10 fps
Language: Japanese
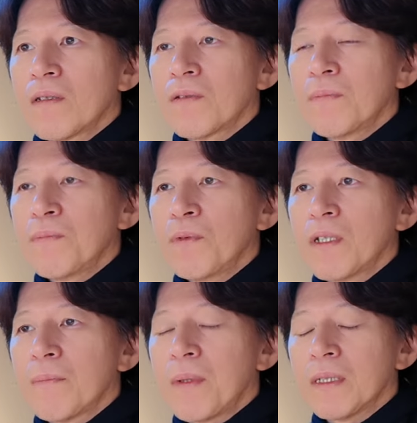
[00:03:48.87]
あの一方
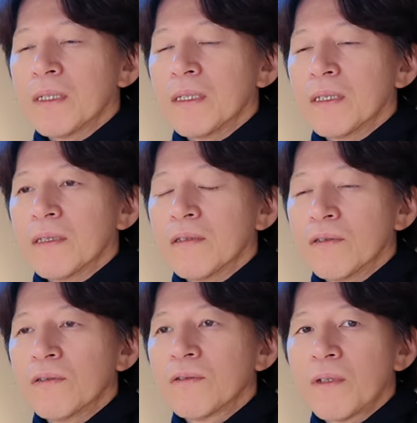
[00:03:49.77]
でやっぱり
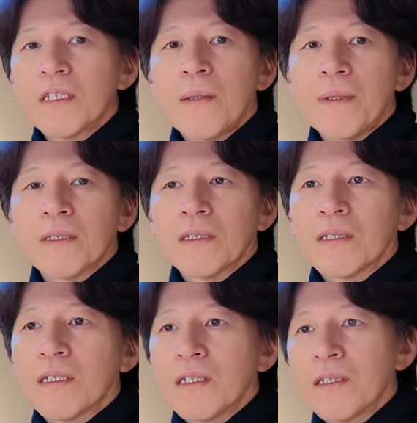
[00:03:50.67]
ずっとね玉木さ
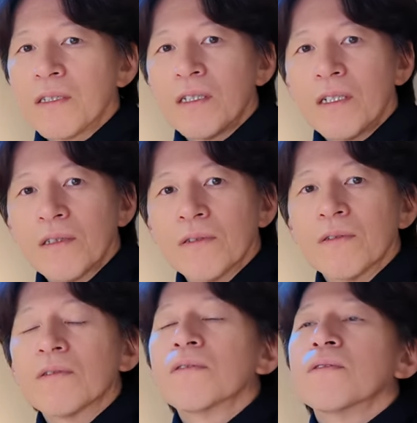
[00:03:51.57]
んって
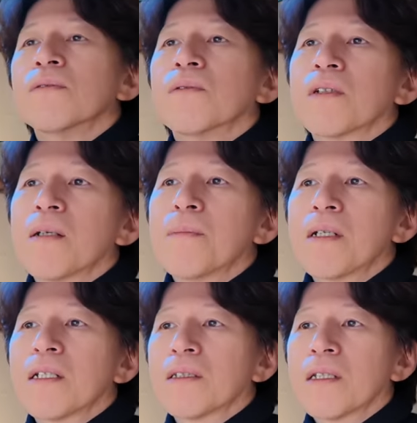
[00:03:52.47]
SNS を頑
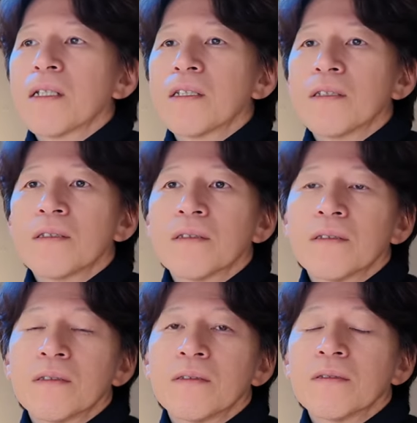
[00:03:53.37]
張られて
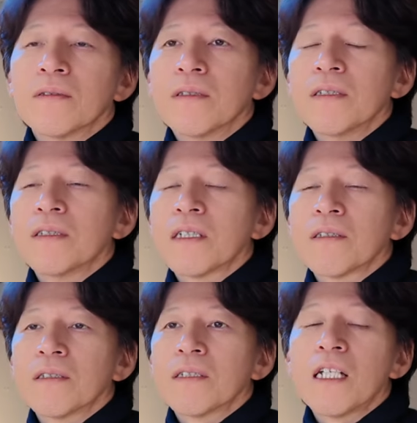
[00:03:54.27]
えー、インス
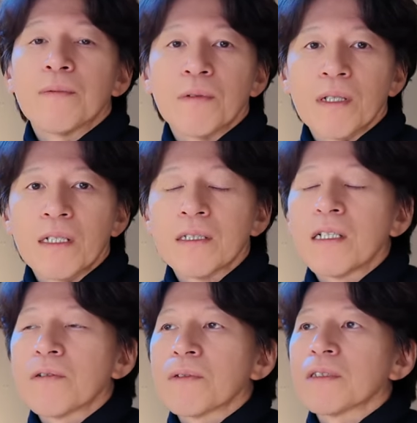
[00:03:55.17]
タライブとかやられ
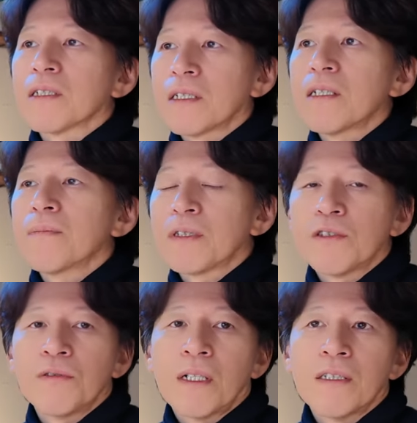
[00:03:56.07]
たりとかしながらね、まあ、
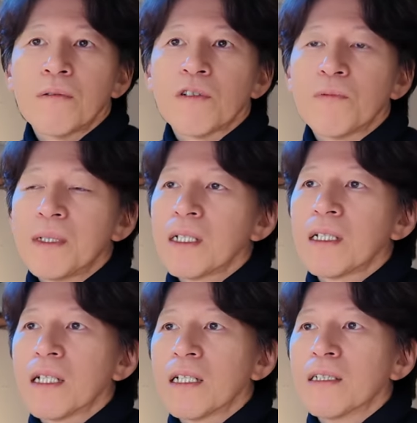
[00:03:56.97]
チューハイとか飲みな
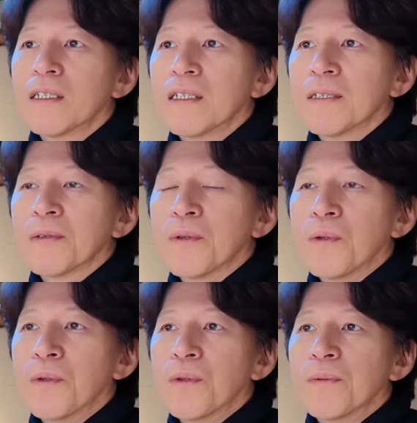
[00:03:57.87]
がら、
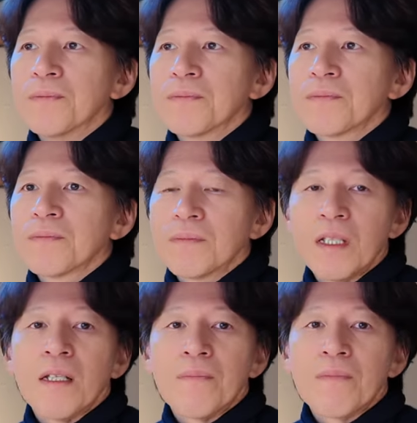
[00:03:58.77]
こう、
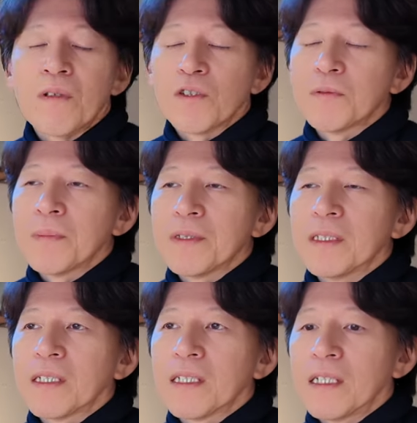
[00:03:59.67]
ね、おつまみ
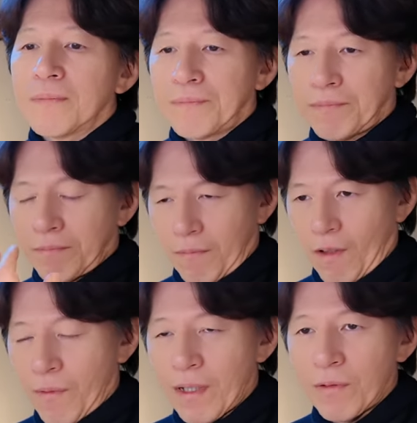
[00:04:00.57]
しながら、
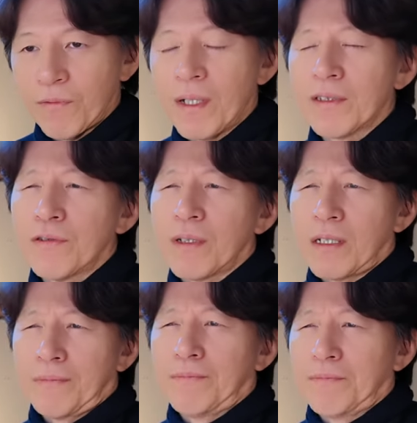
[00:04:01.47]
ファンの、ファンという
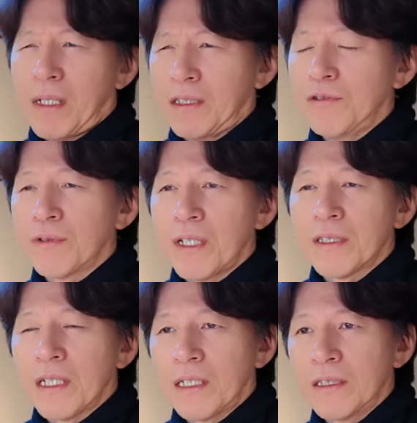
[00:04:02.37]
か、まあ、有
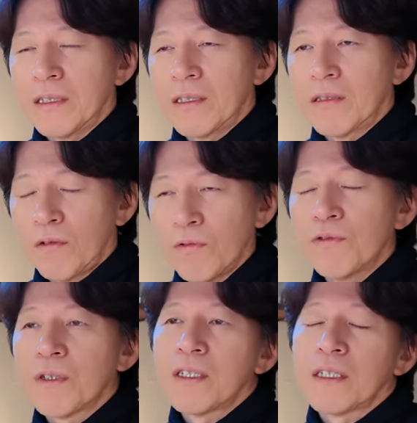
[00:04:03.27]
権者と
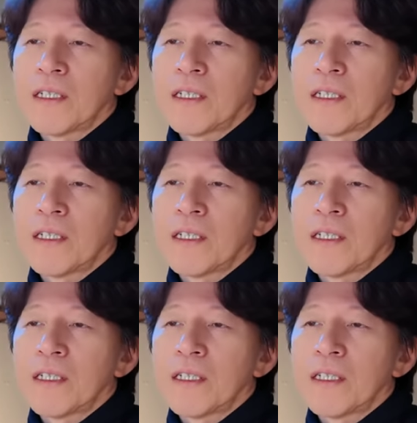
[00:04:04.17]
有権